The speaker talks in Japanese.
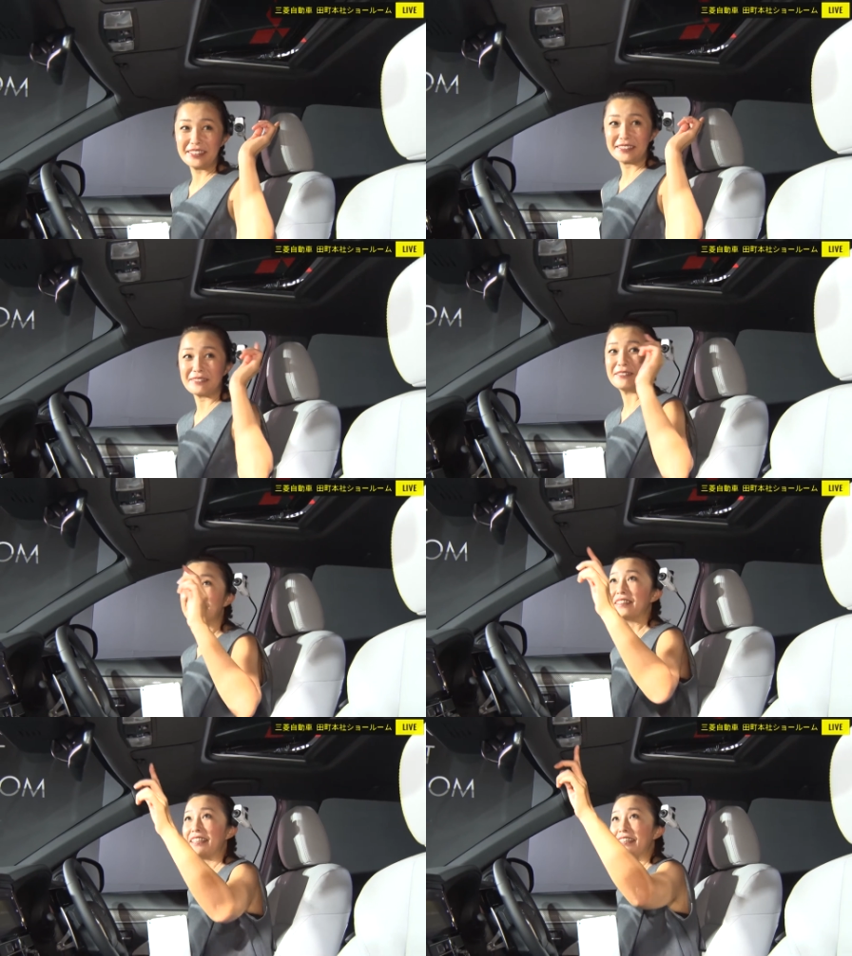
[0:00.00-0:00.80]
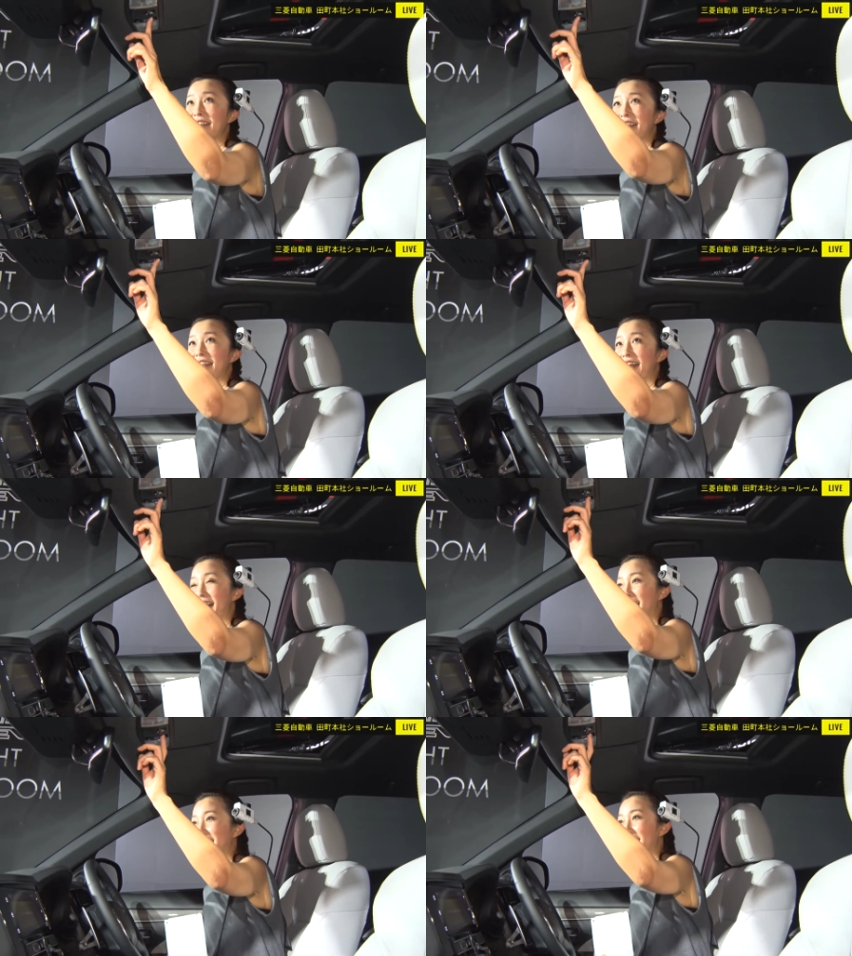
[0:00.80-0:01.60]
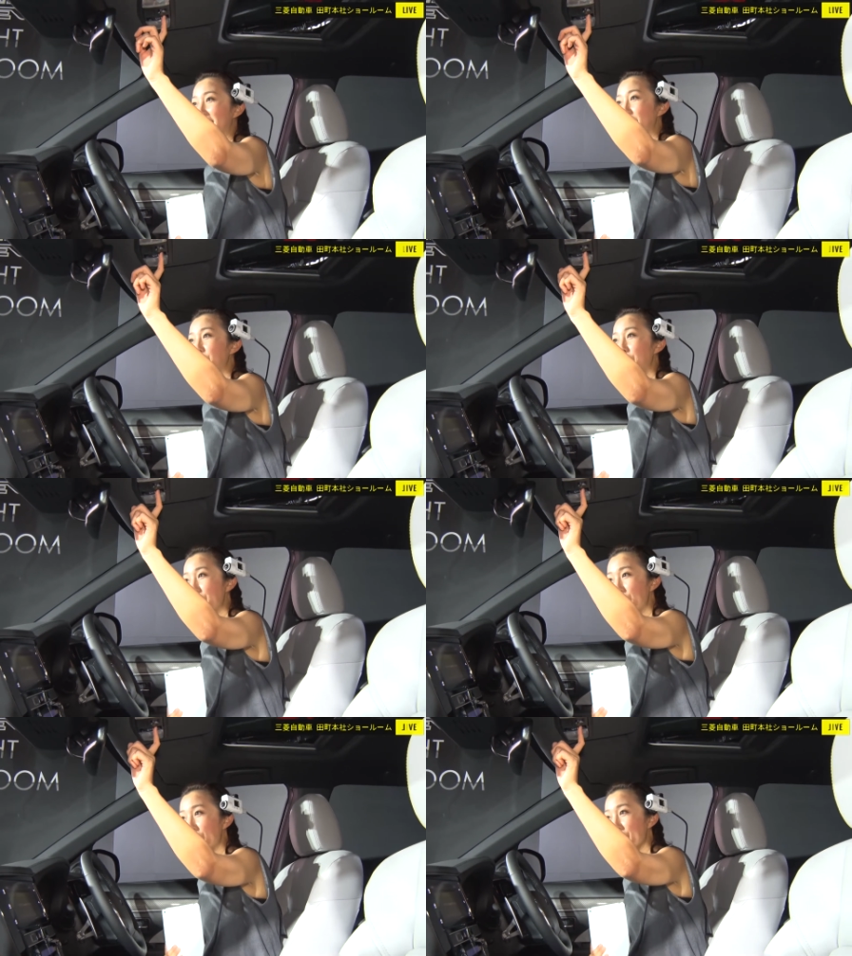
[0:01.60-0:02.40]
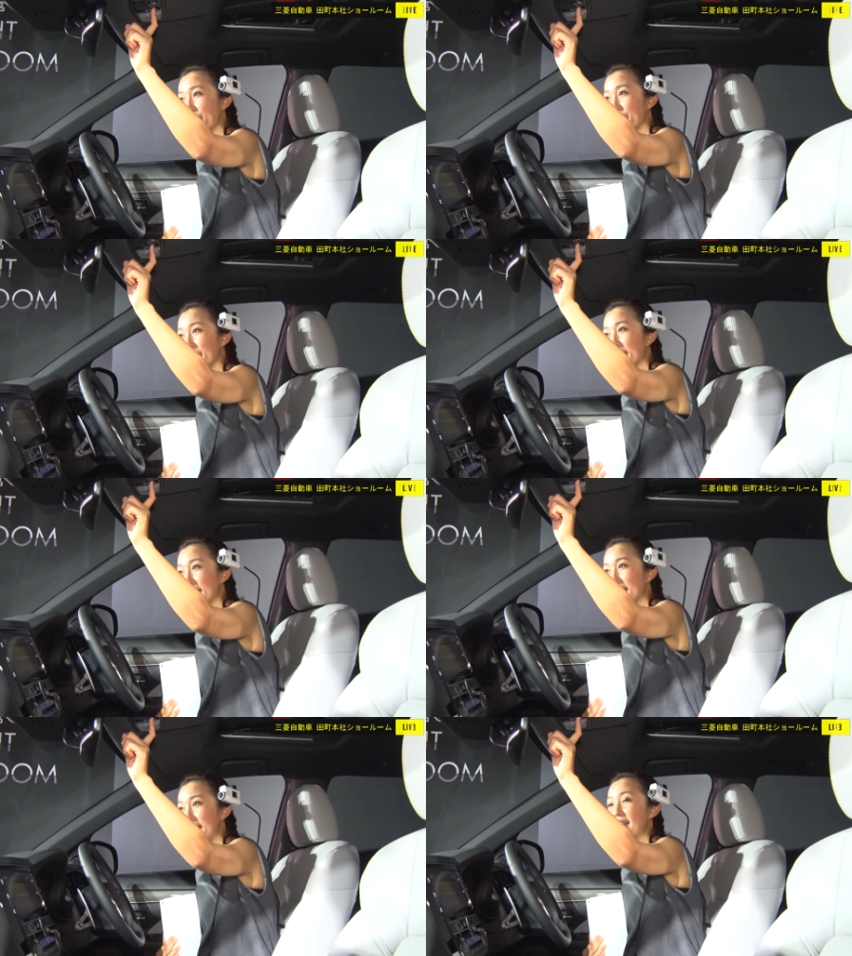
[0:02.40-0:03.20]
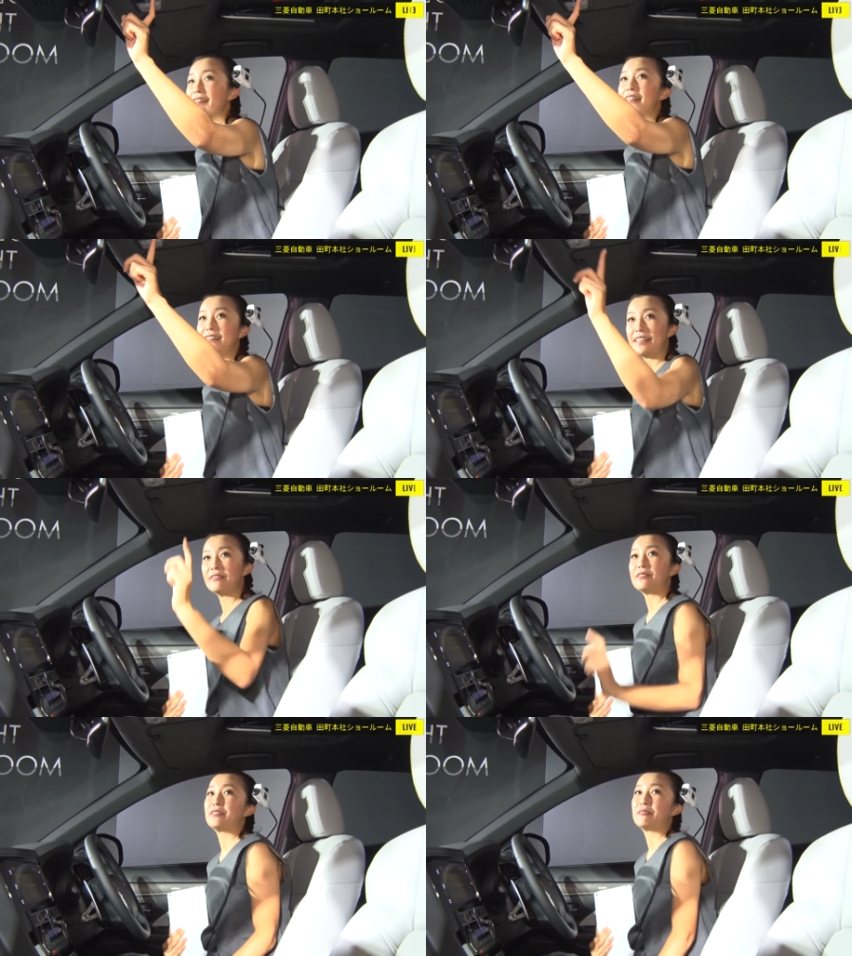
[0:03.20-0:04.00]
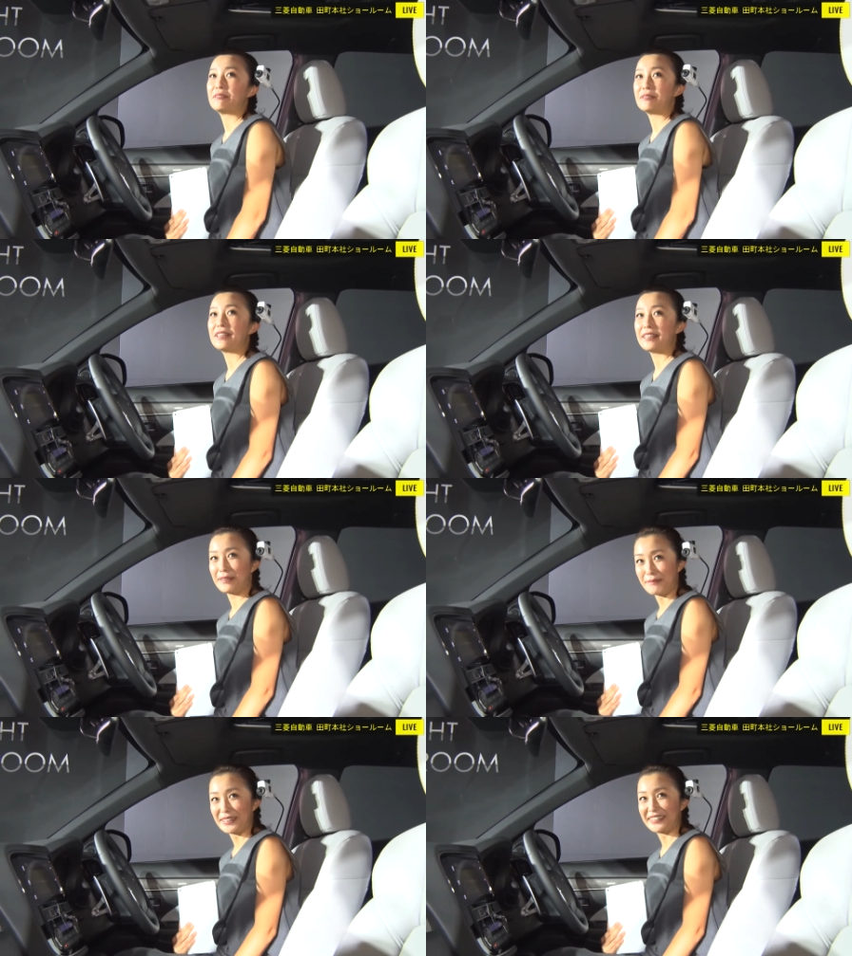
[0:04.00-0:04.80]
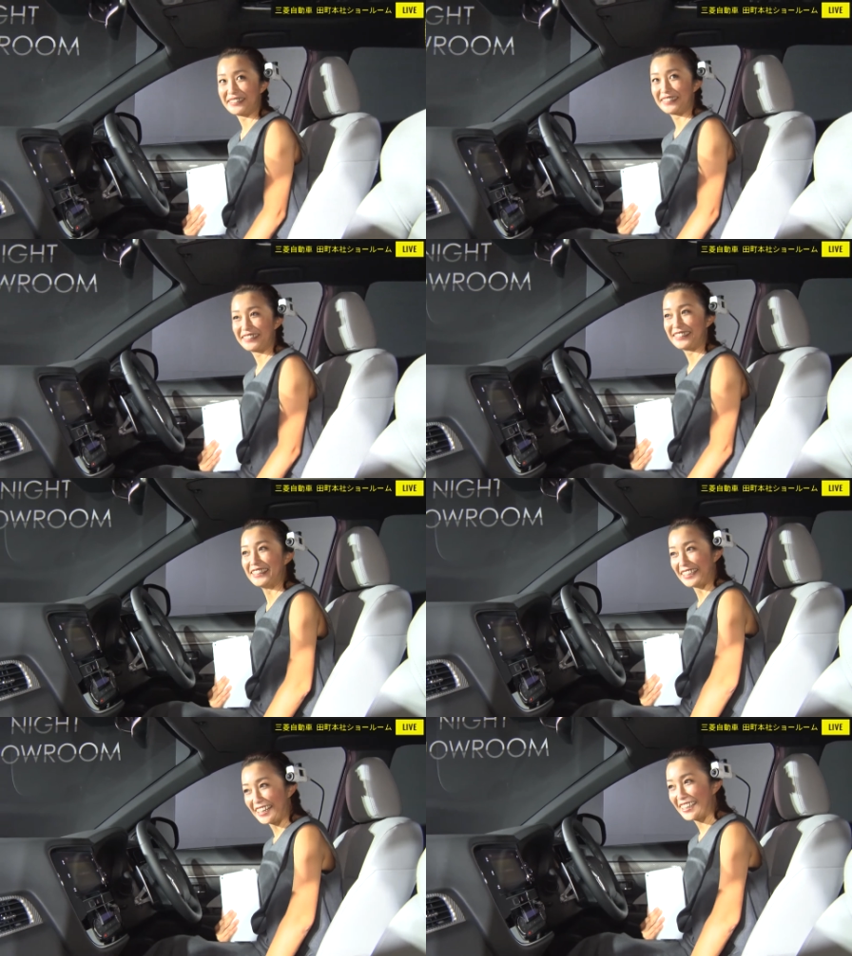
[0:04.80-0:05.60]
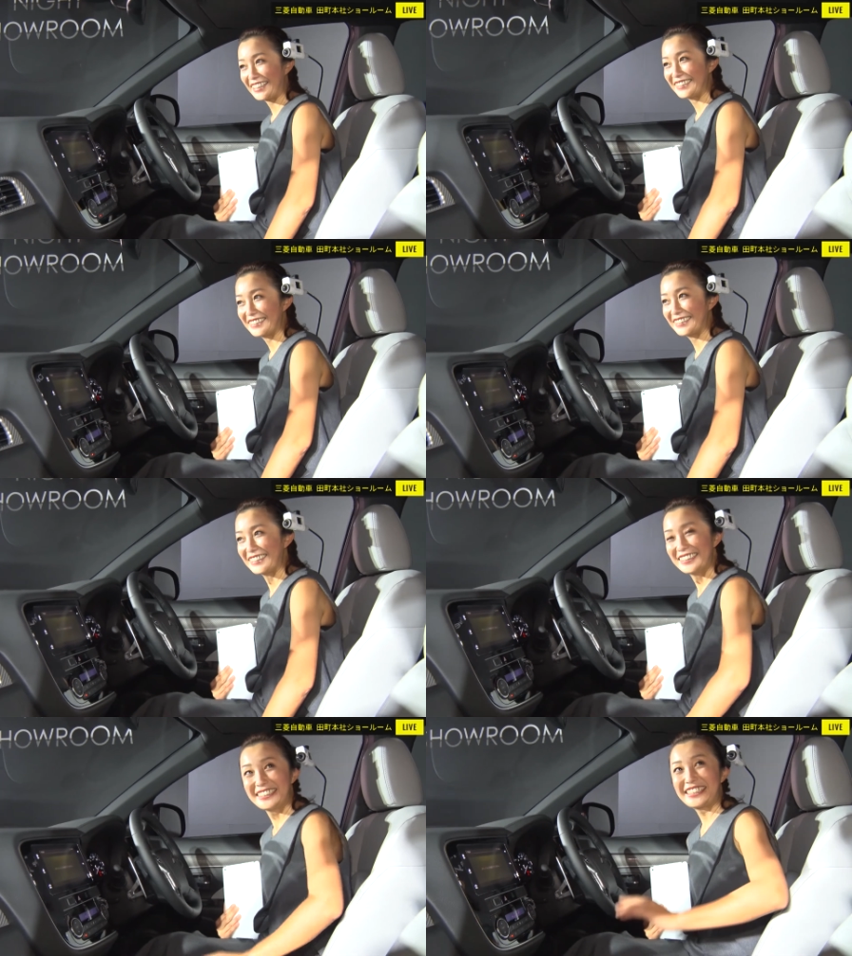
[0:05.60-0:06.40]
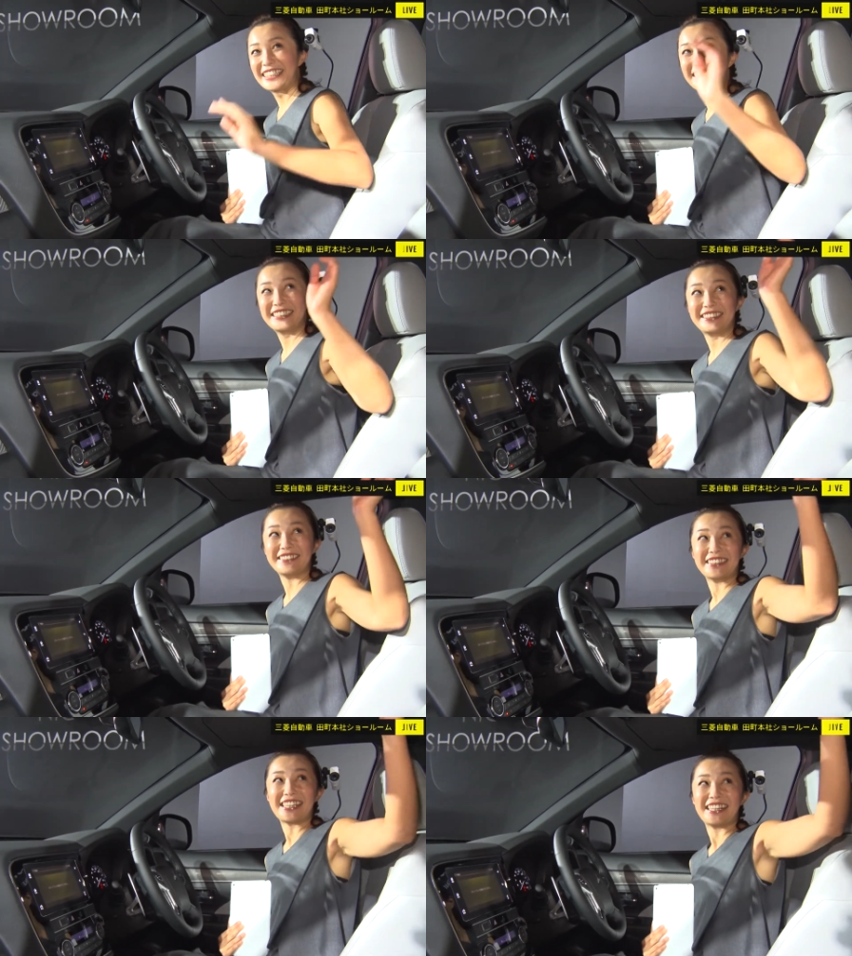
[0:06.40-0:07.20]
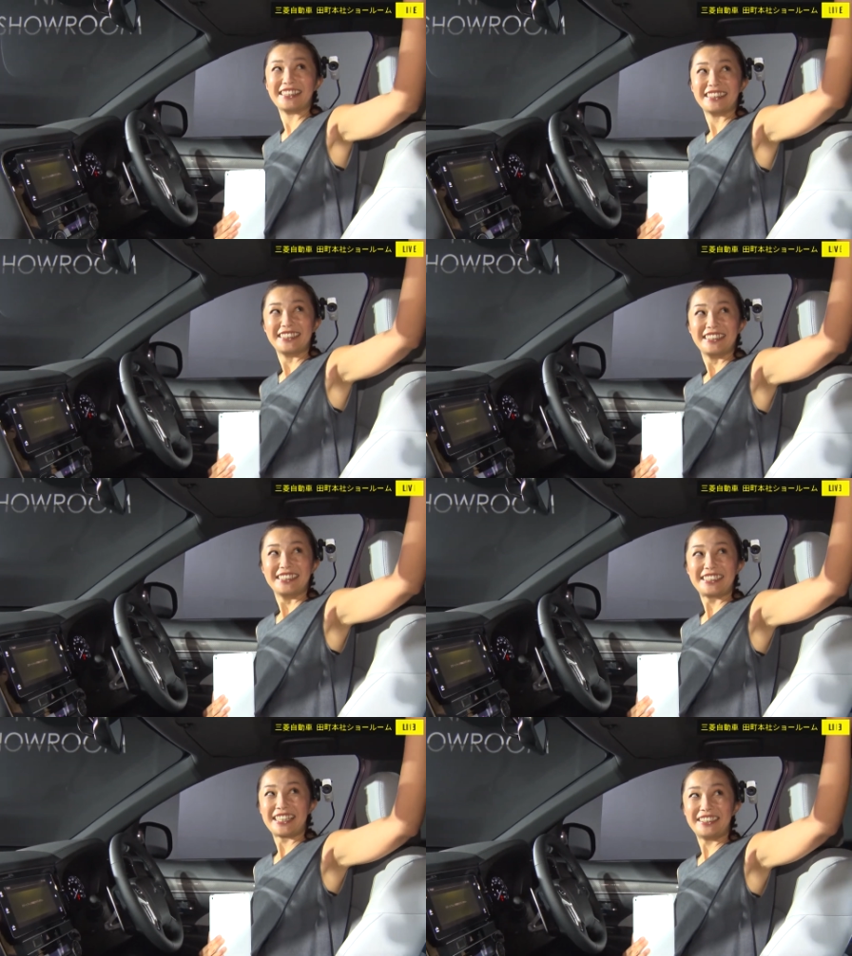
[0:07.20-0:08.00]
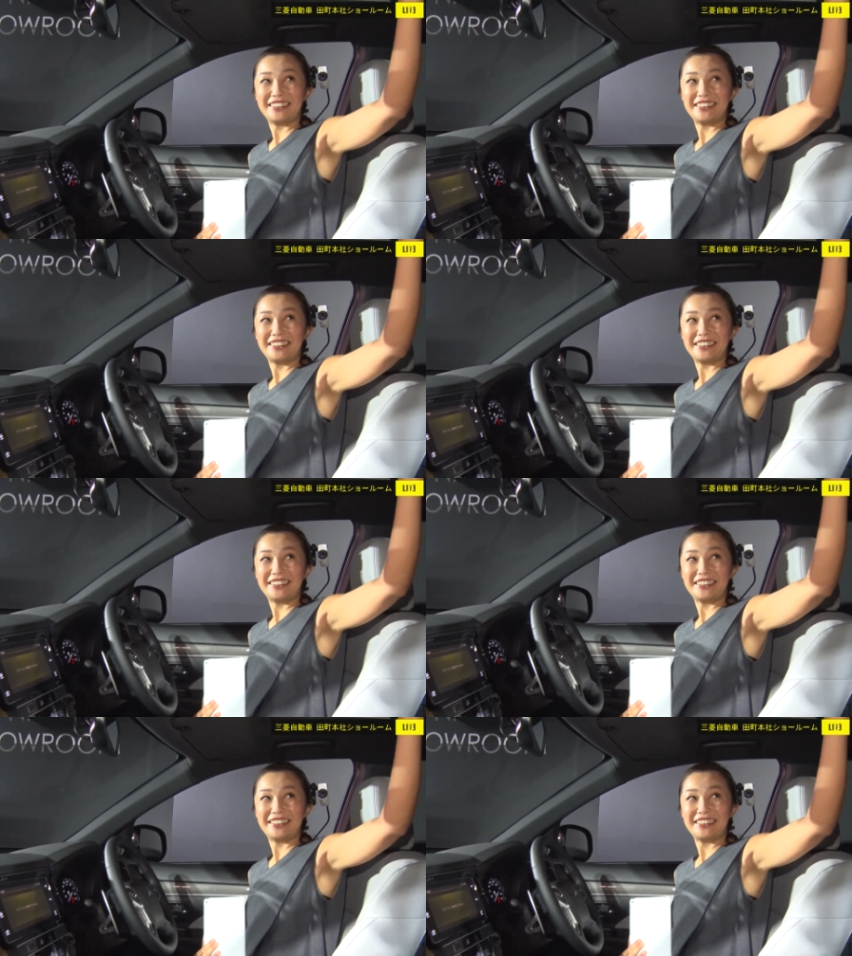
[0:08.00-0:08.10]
ね、すごくね。はい、でこれも簡単にね閉じることができます。はい、いかがでしょうか、サ